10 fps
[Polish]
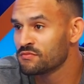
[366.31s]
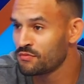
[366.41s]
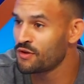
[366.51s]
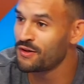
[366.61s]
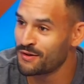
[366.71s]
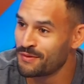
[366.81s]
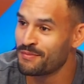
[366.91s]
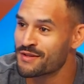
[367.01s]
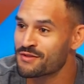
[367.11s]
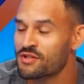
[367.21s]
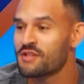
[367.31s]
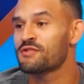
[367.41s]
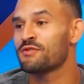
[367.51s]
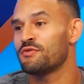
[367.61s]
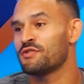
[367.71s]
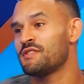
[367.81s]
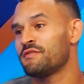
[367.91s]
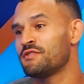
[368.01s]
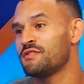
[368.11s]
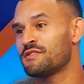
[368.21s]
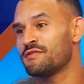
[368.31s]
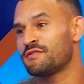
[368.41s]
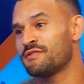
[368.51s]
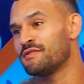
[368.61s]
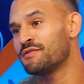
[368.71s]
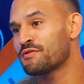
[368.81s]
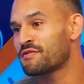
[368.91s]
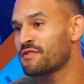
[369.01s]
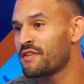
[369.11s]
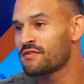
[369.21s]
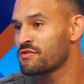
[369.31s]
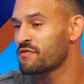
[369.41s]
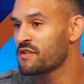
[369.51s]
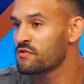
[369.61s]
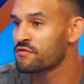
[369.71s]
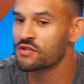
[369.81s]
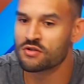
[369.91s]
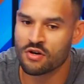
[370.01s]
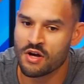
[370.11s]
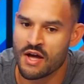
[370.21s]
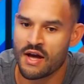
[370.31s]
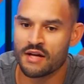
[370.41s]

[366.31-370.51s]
bo bardzo często młodzi zawodnicy już twierdzą, że wiedzą wszystko,